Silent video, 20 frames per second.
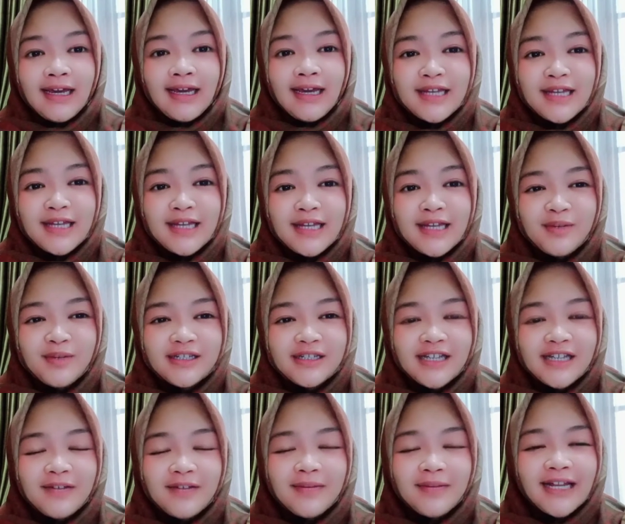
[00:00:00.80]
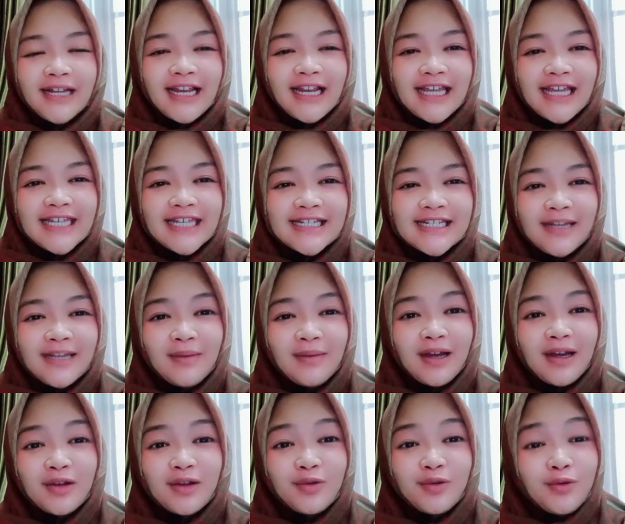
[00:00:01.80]
Hai semuanya, balik lagi
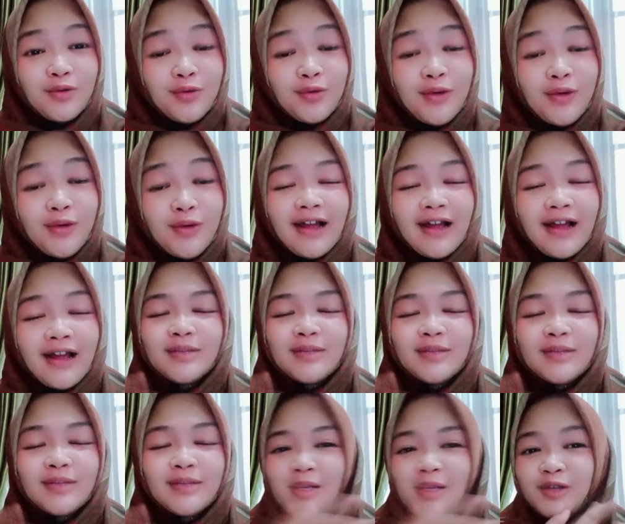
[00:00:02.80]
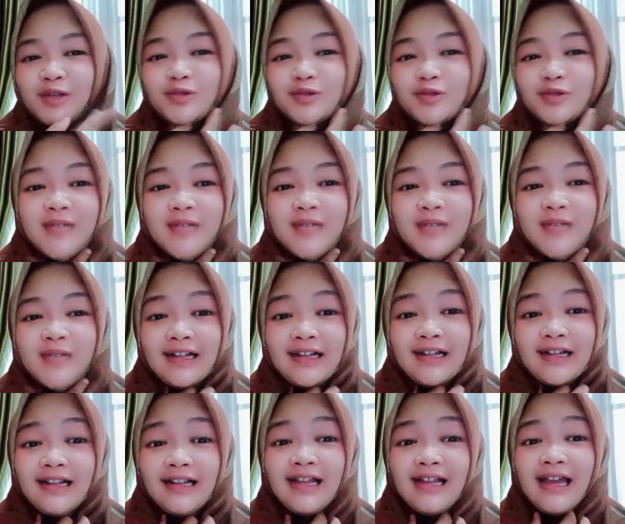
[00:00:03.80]
sama aku. Welcome back to my YouTube
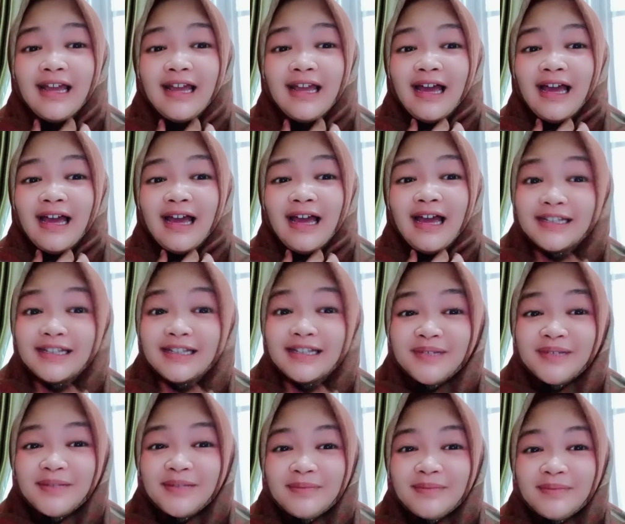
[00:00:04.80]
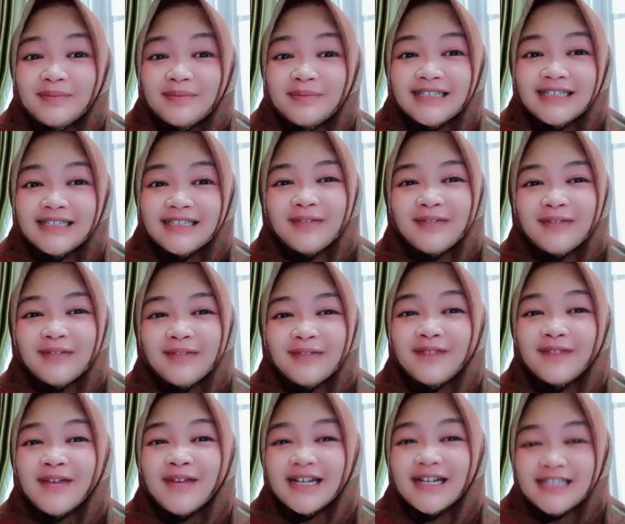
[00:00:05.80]
channel. Hai teman-teman, gimana
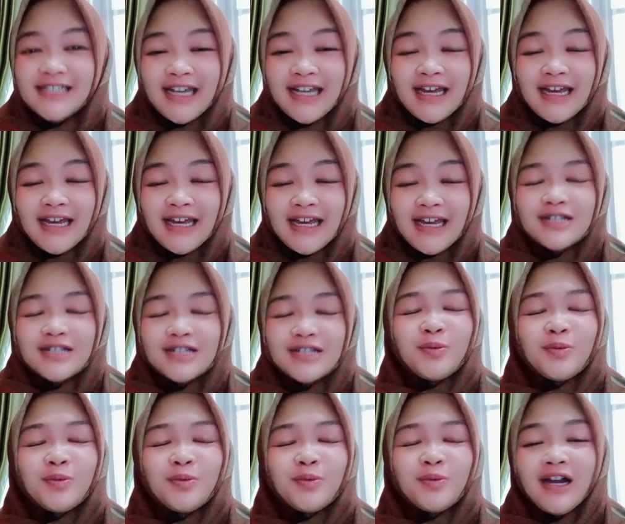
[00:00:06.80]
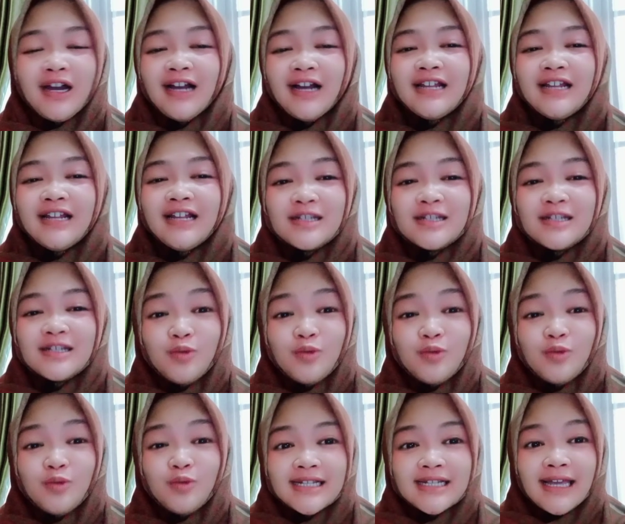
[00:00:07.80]
kabarnya? Semoga kalian
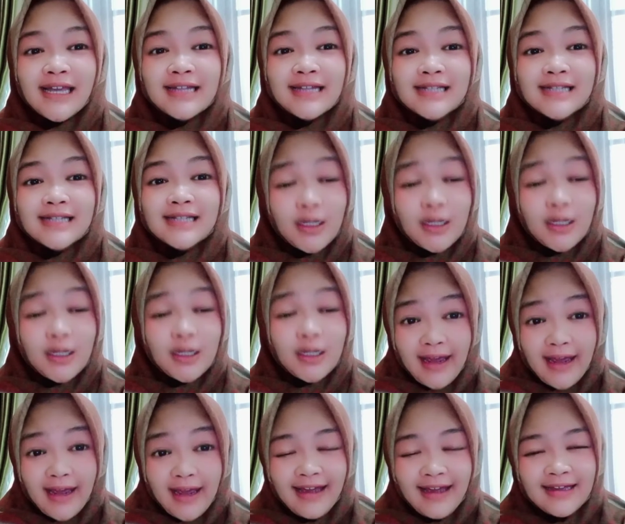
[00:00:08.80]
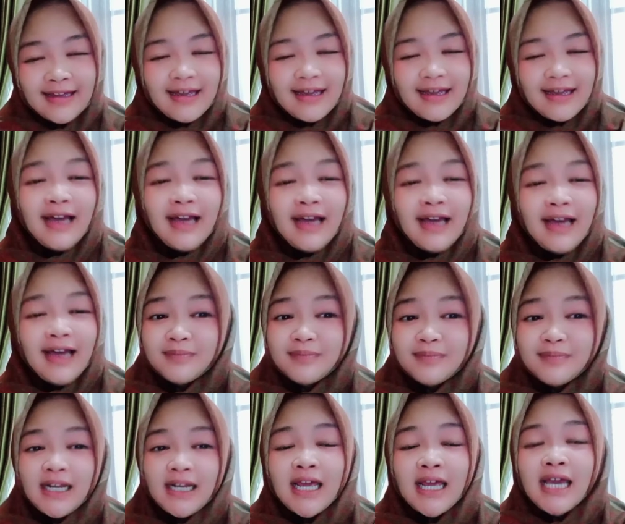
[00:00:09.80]
semua sehat selalu ya.
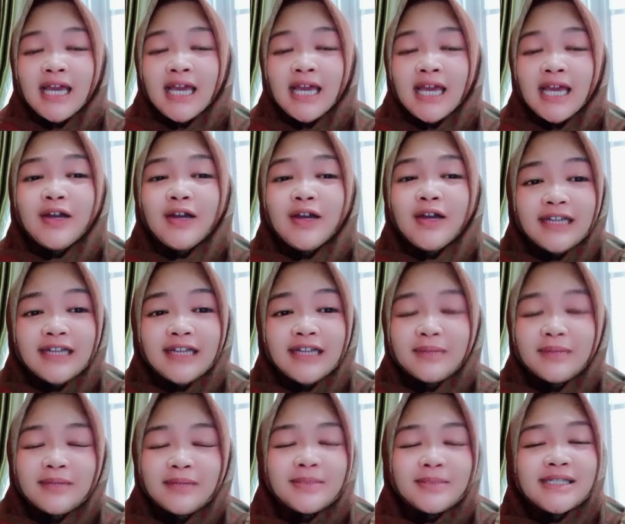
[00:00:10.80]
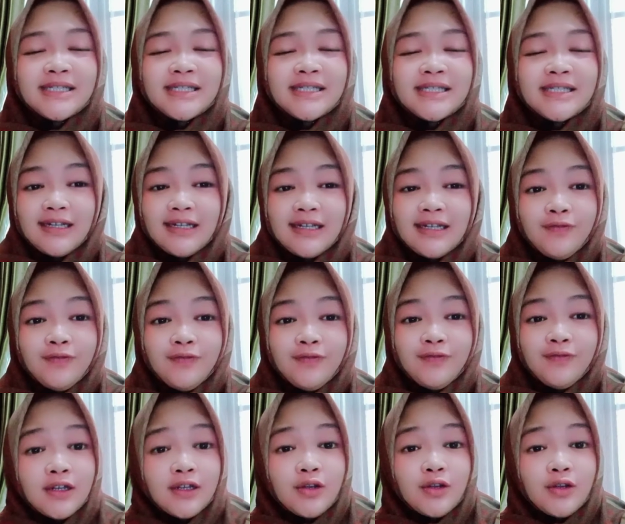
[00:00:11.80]
Amin. Oke, teman-teman, jadi di
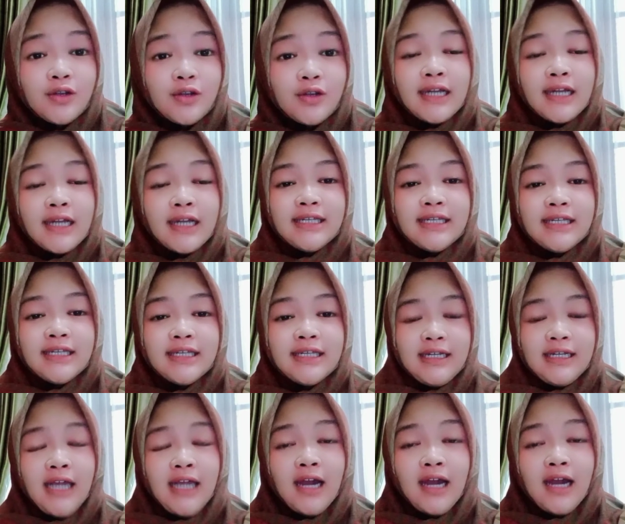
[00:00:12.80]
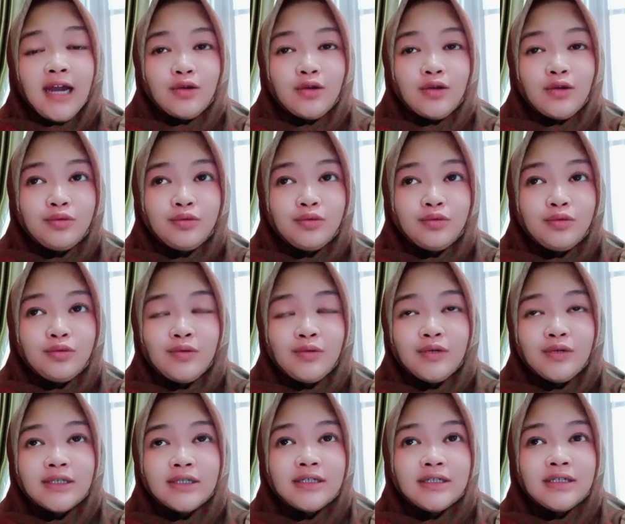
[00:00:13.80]
video kali ini aku
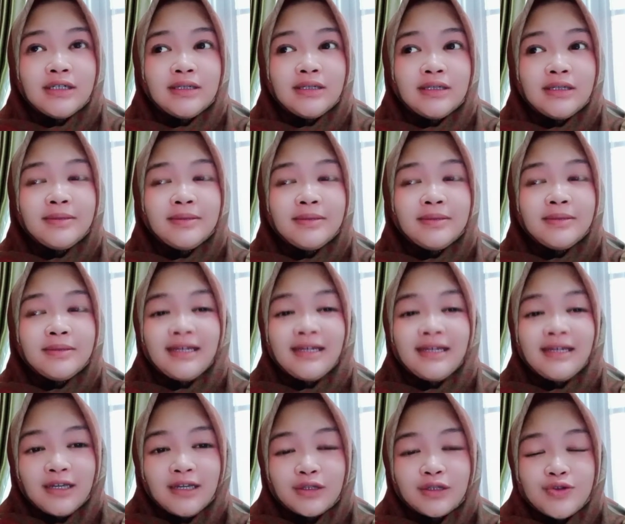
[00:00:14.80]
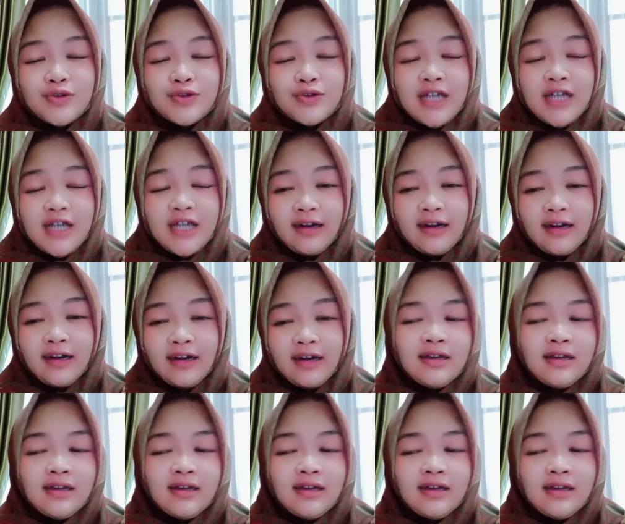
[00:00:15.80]
mau uh, berbagi atau share